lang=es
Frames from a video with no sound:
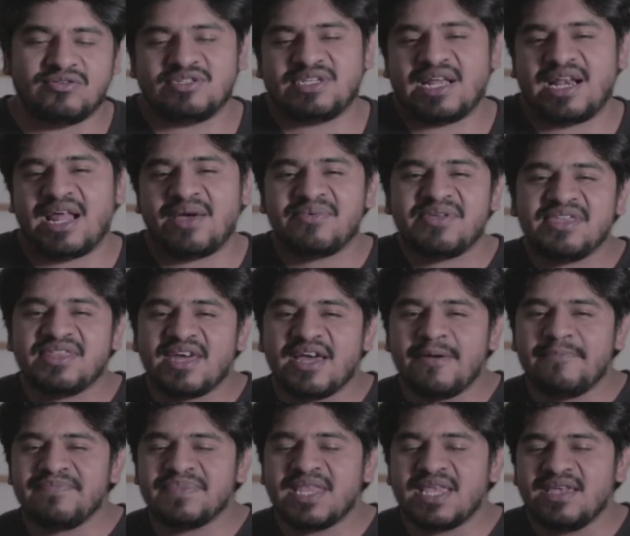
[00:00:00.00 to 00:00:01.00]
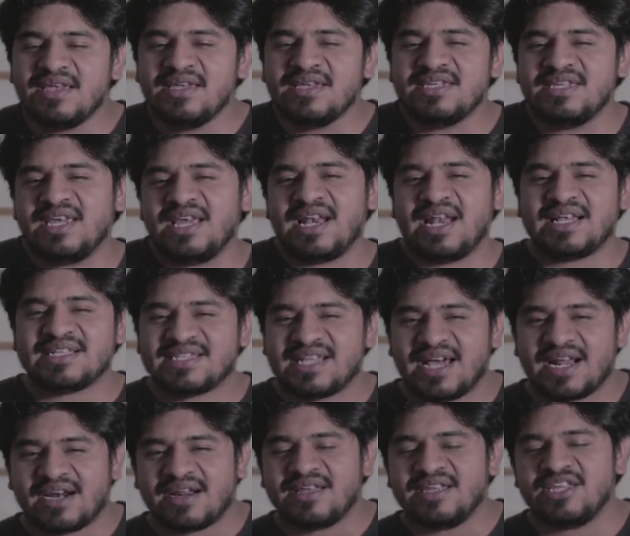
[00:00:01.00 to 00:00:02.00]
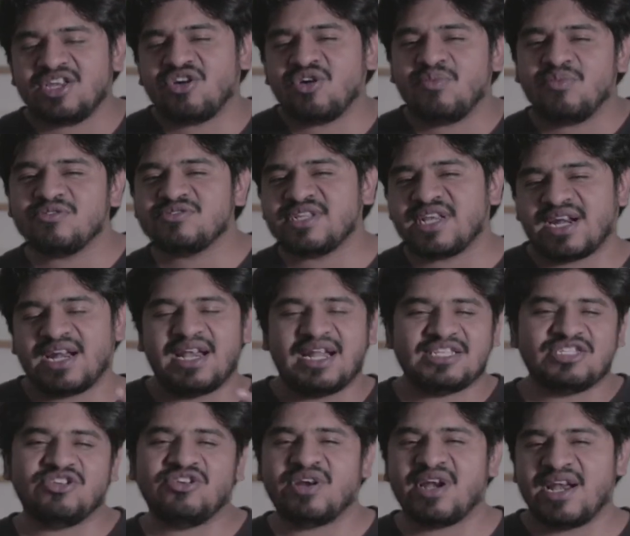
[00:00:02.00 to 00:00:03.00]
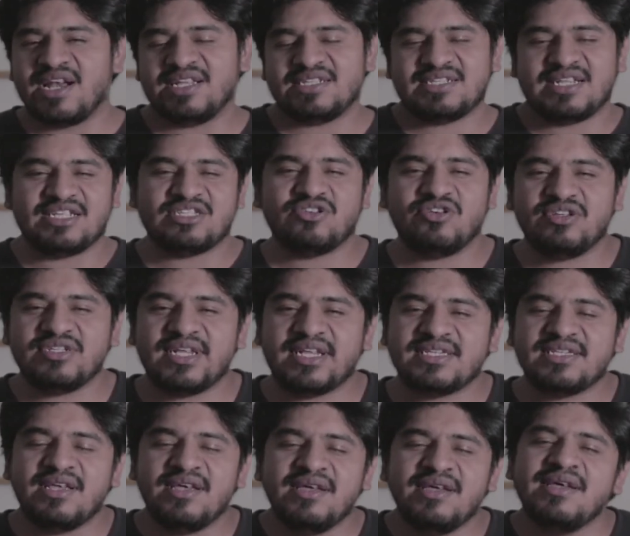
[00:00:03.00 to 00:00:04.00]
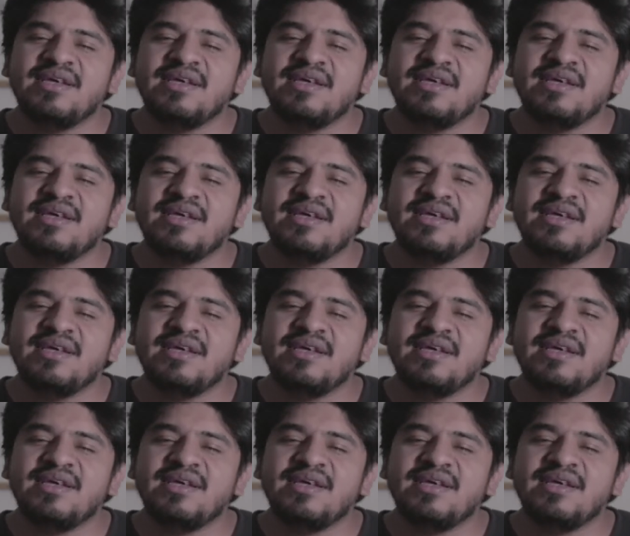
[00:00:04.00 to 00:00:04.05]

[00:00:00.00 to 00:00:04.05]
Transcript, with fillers: O sea, la vida y el azar y cómo se relacionan estas cosas.